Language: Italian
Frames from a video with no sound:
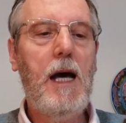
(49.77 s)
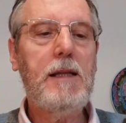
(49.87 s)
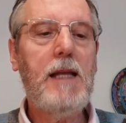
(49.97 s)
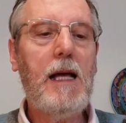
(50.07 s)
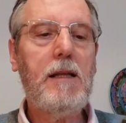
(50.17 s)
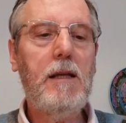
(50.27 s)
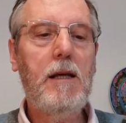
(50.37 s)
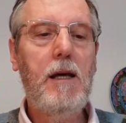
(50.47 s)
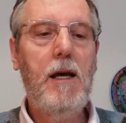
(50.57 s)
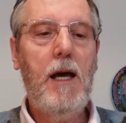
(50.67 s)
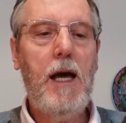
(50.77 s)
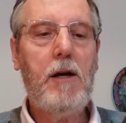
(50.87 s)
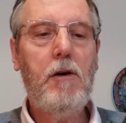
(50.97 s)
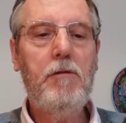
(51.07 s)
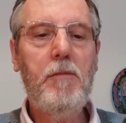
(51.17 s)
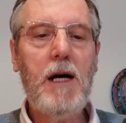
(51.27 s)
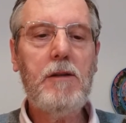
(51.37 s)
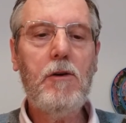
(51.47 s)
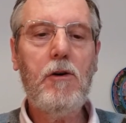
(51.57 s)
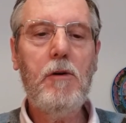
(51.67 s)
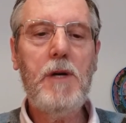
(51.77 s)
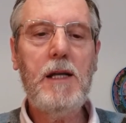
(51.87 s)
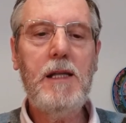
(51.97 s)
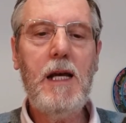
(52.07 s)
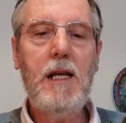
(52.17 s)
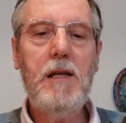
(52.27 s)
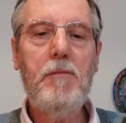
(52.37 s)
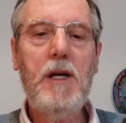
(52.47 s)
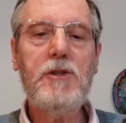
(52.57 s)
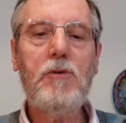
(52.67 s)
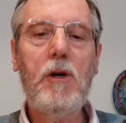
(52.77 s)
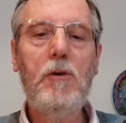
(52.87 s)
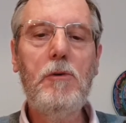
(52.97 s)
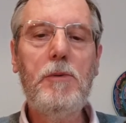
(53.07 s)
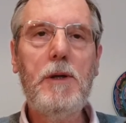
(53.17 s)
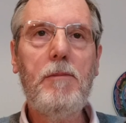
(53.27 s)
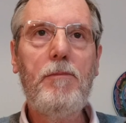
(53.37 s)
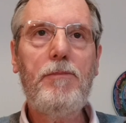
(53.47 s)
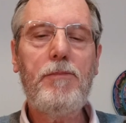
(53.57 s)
Andate, ecco vi mando come agnelli in mezzo a lupi.